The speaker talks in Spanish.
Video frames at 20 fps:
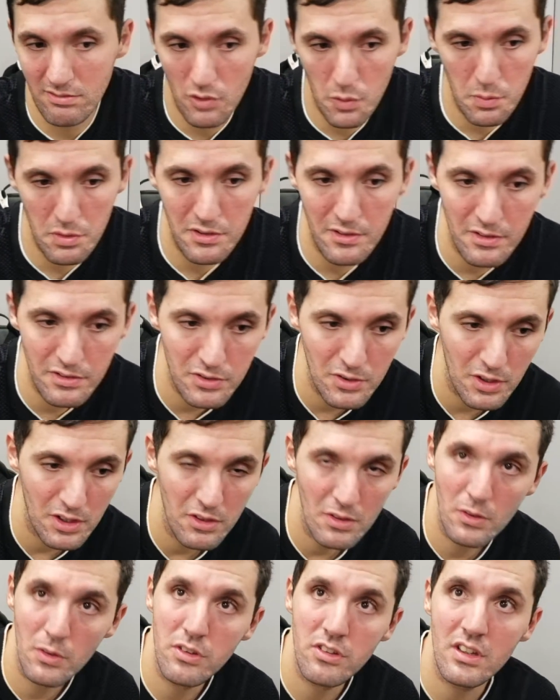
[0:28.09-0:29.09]
como llevamos todo
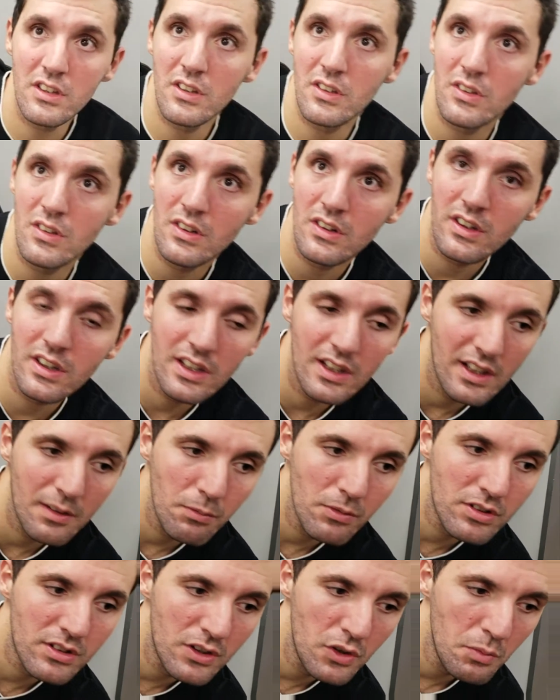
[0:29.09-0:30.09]
año luchando, ¿no? aunque
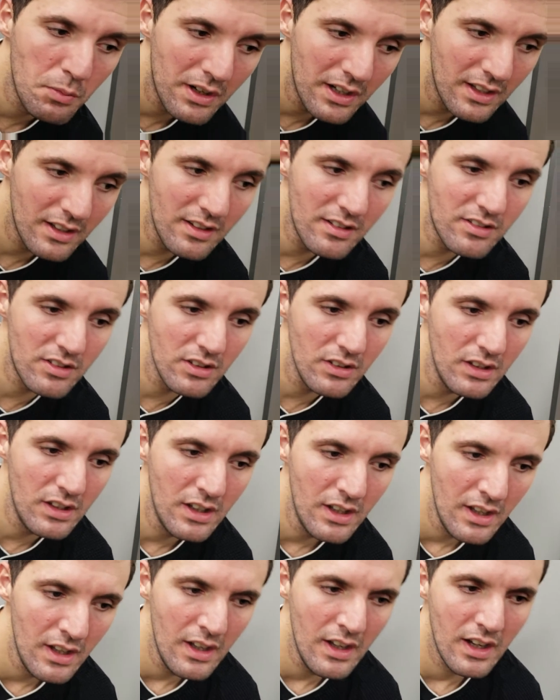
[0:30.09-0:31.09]
hemos tenido mal inicio,
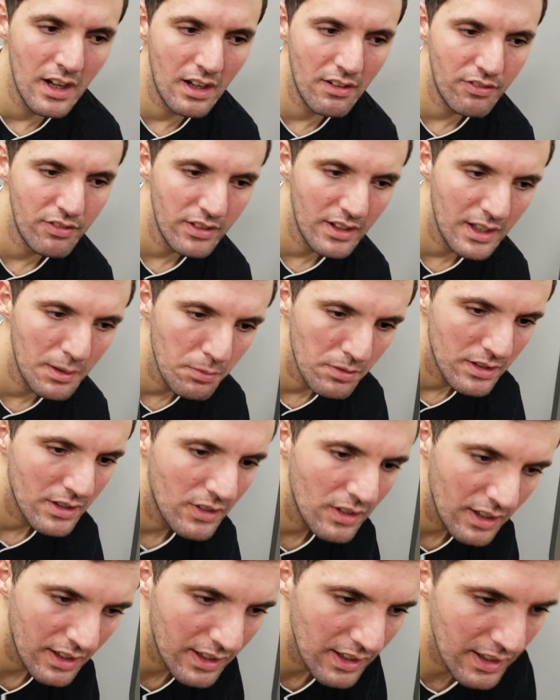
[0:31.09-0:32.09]
al final hemos
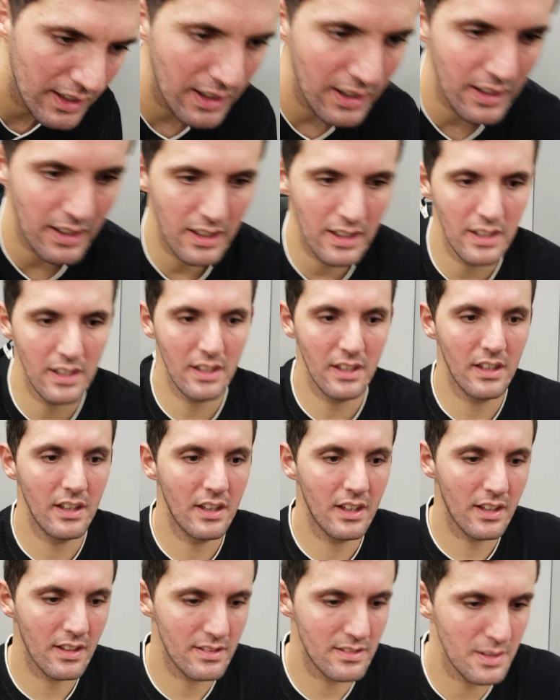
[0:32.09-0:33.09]
dado la cara y
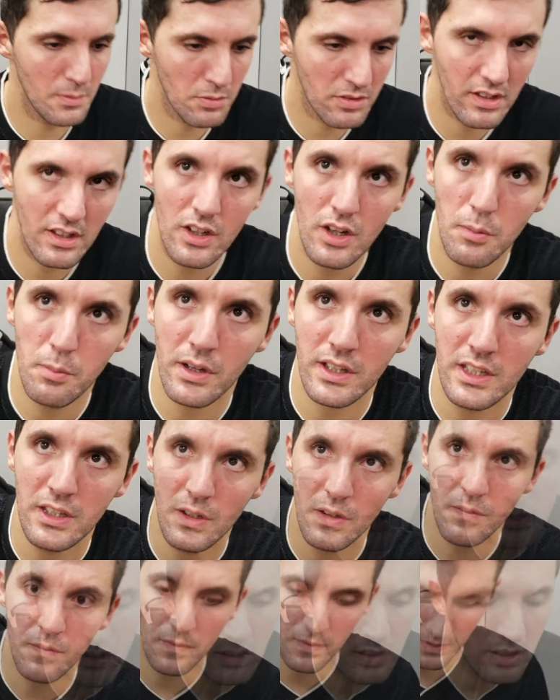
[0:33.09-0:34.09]
casi hemos ganado el
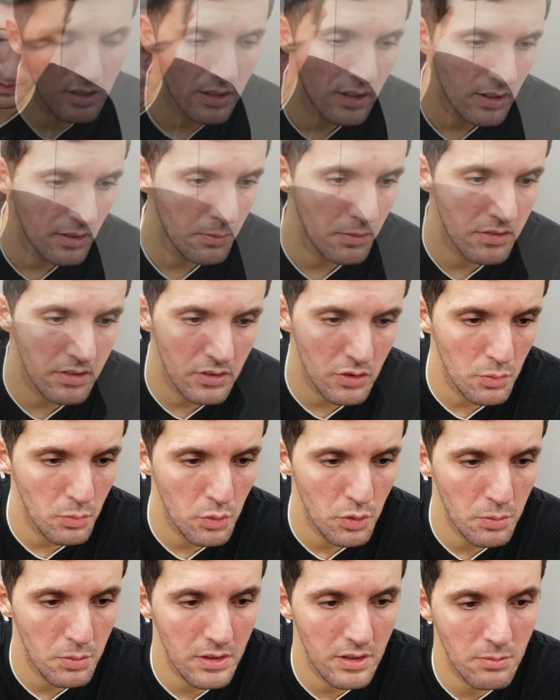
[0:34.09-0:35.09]
partido. Me siento
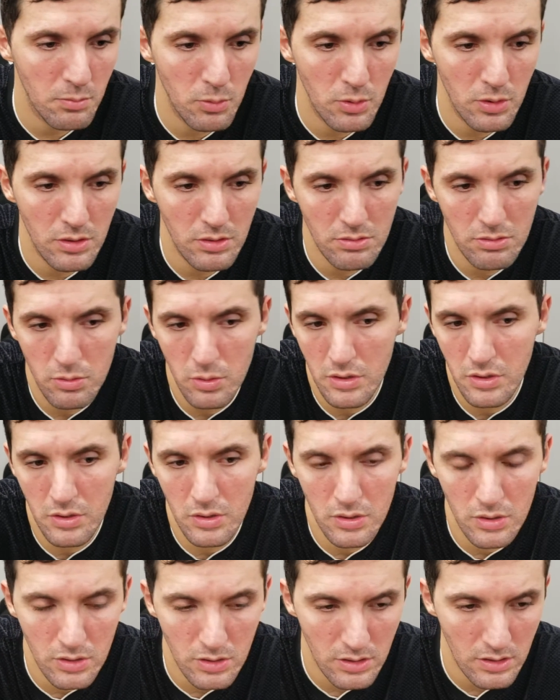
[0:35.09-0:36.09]
muy bien, muy
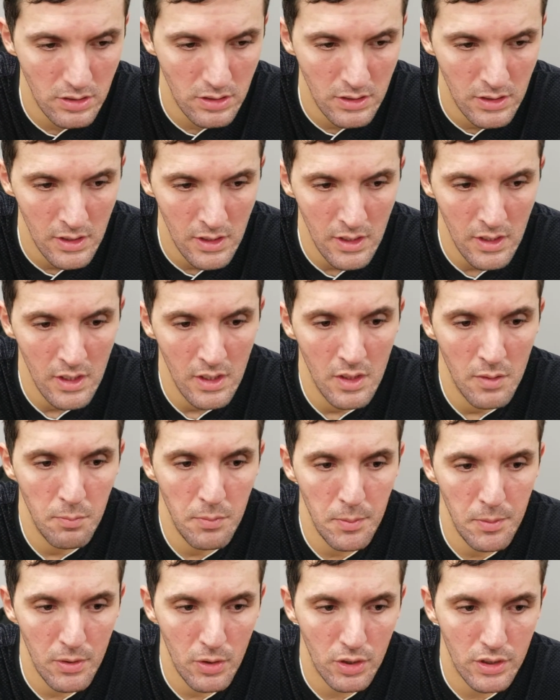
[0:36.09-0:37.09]
jugando
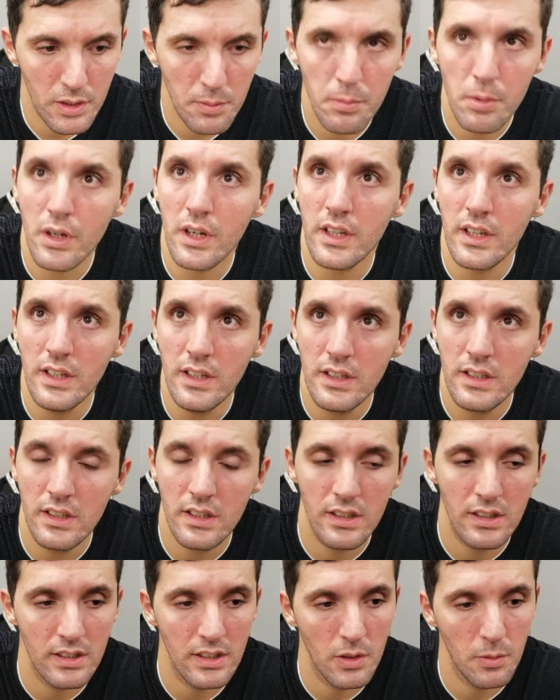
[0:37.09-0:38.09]
mi mejor temporada
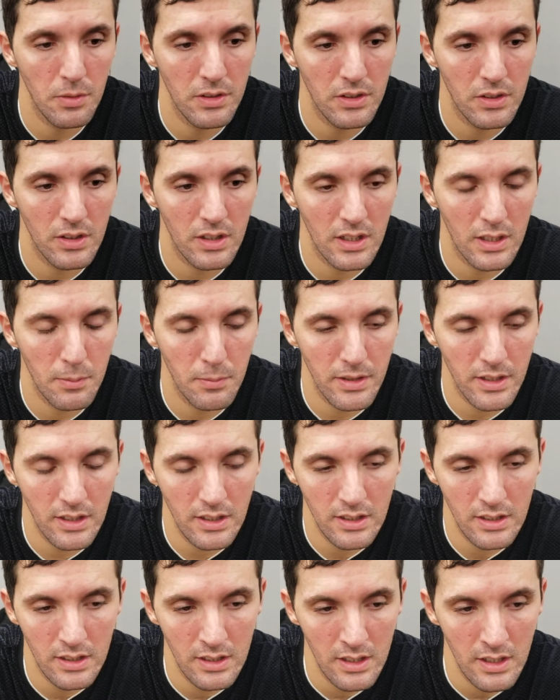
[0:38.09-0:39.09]
de momento en la NBA
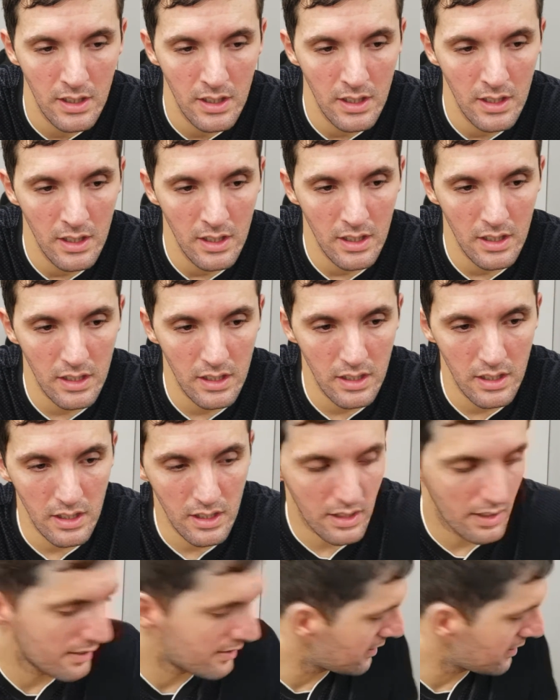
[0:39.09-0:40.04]
y, que